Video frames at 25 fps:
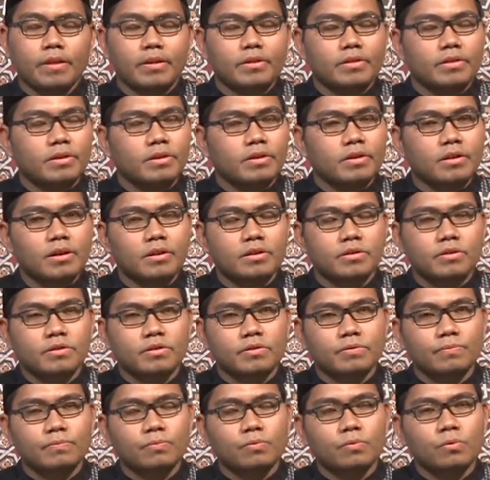tidak
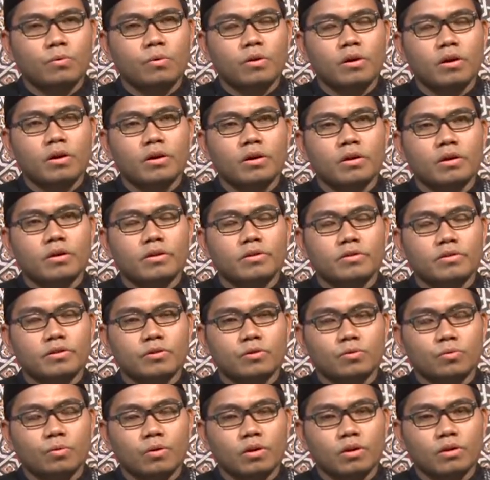semua
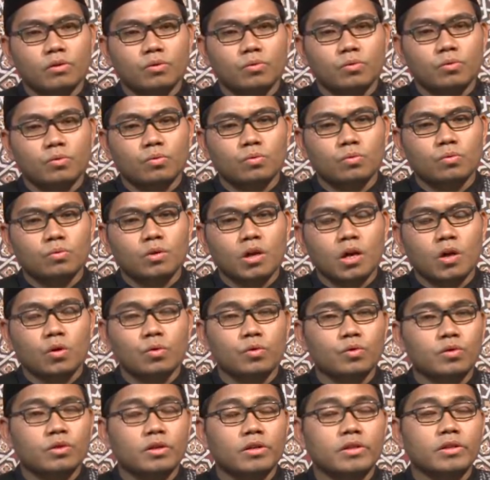sesuatu
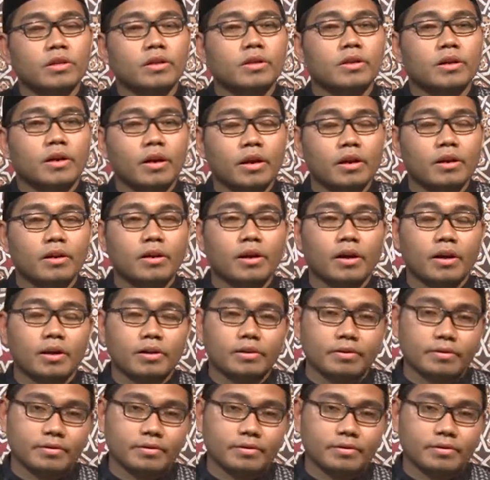harus kita dengarkan.